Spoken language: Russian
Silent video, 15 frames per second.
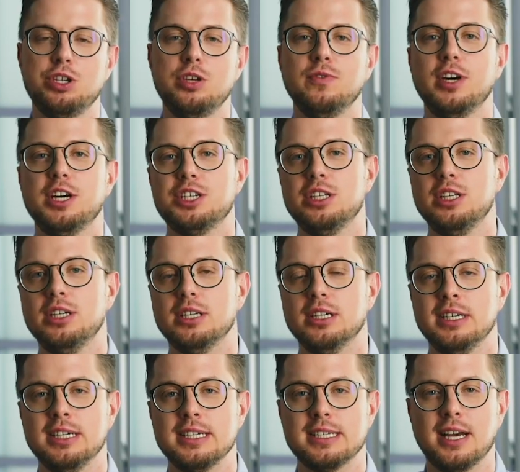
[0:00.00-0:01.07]
Очень важно
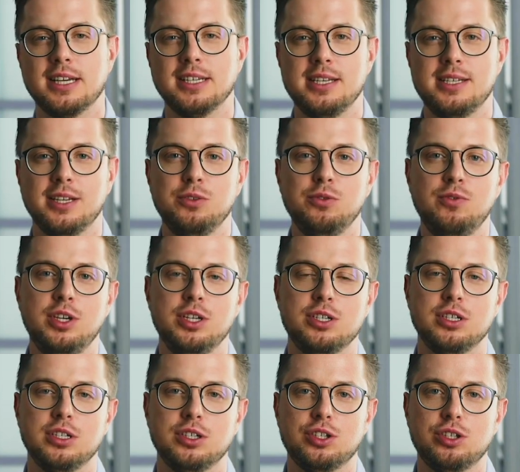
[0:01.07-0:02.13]
э, сказать одну
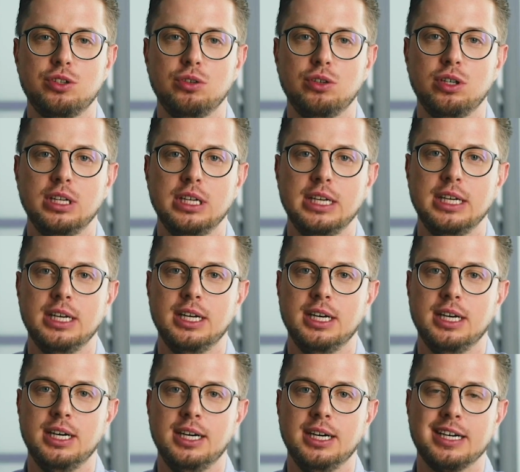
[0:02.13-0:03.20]
вещь, что
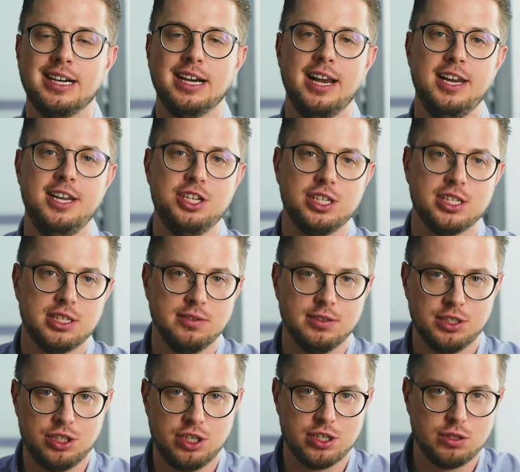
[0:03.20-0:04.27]
э,
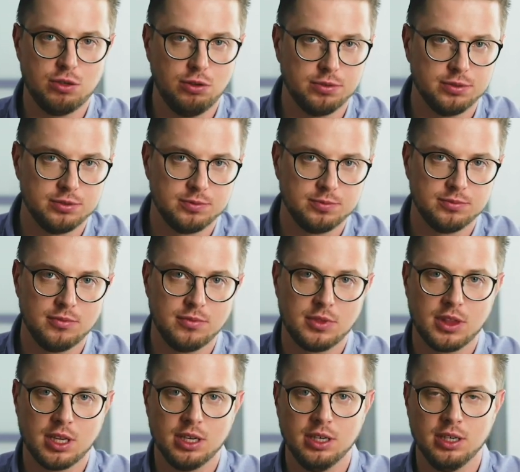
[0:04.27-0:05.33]
количество часов,
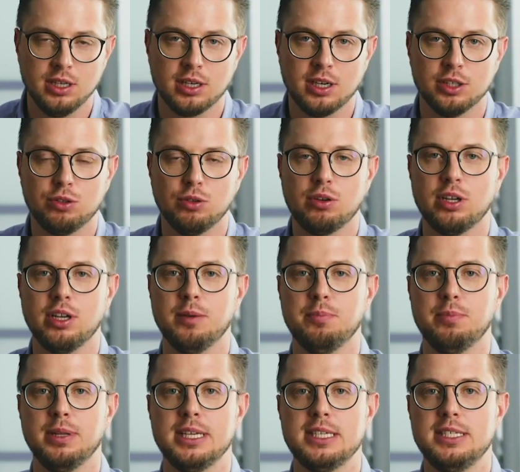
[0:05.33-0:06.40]
э, которое
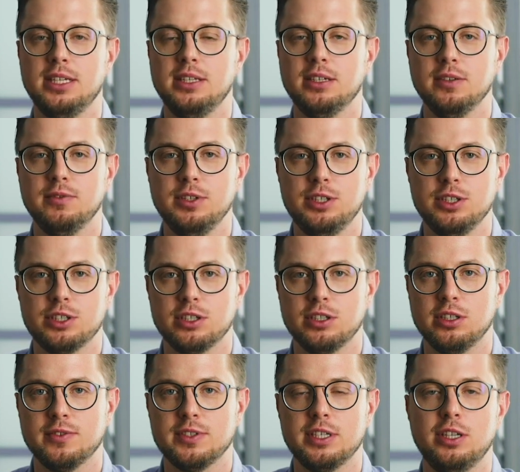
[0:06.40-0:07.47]
пластинка
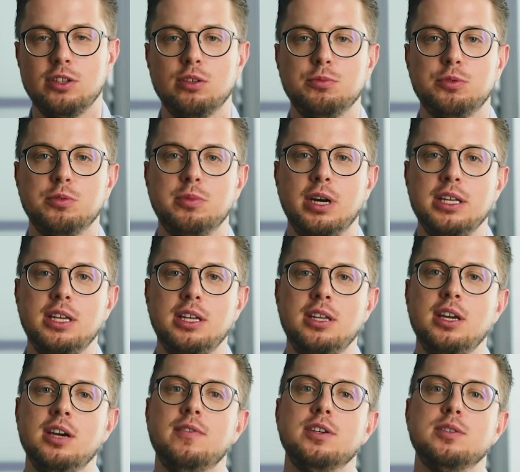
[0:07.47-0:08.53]
выдержала в соляном тумане,
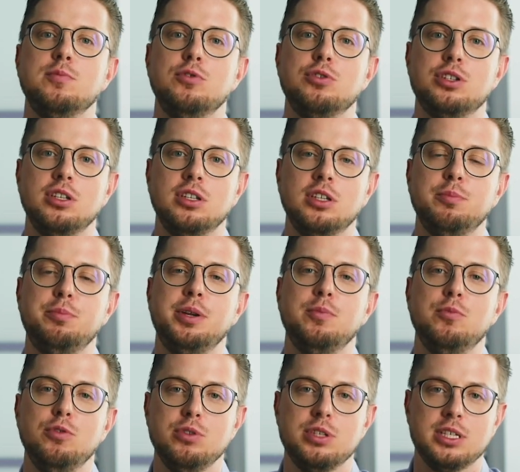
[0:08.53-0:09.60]
невозможно
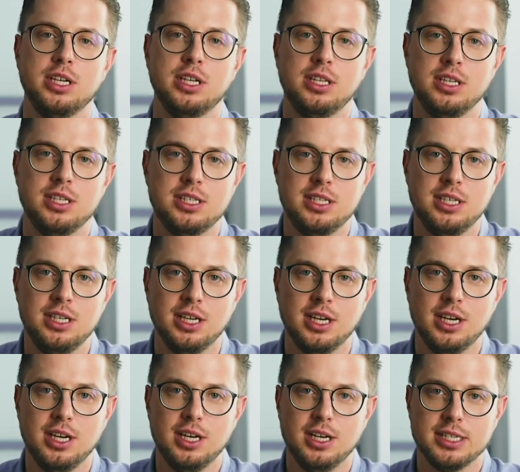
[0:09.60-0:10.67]
напрямую соотнести
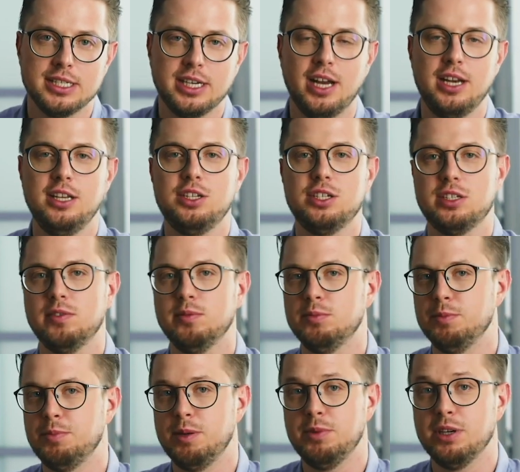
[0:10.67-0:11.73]
с количеством,
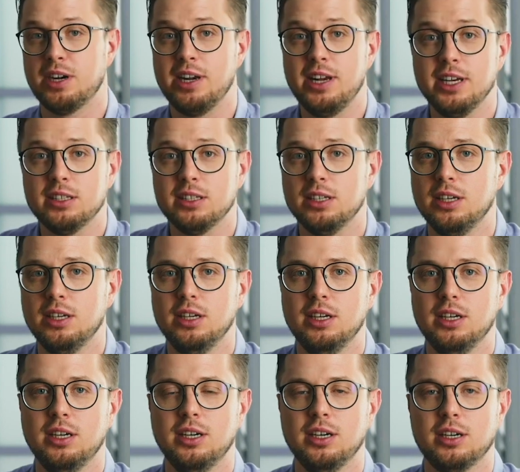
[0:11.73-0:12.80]
например, лет,
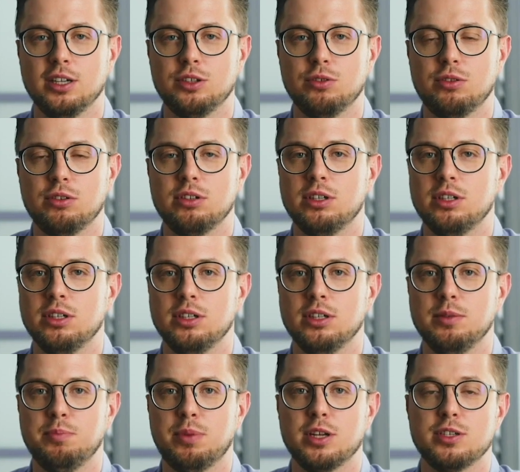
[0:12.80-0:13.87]
э, которых
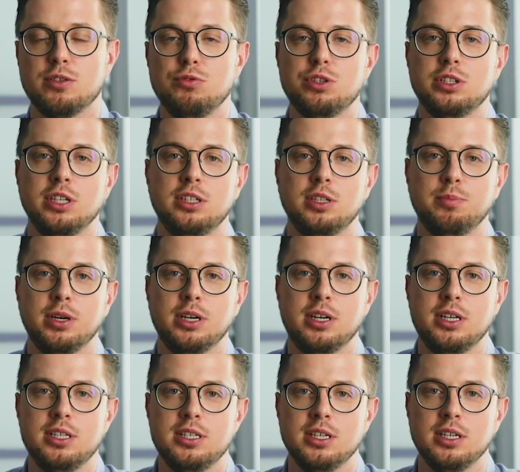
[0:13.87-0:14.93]
э, прослужит это
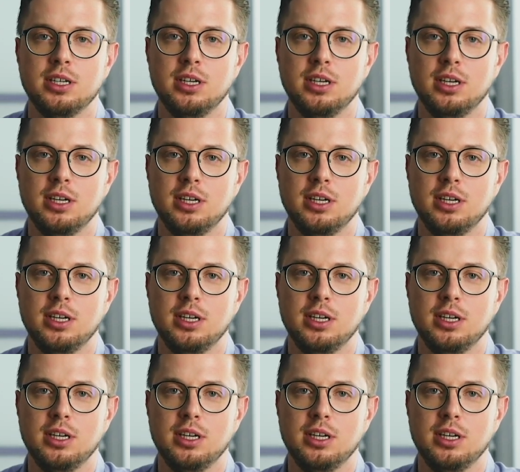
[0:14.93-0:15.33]
покрытие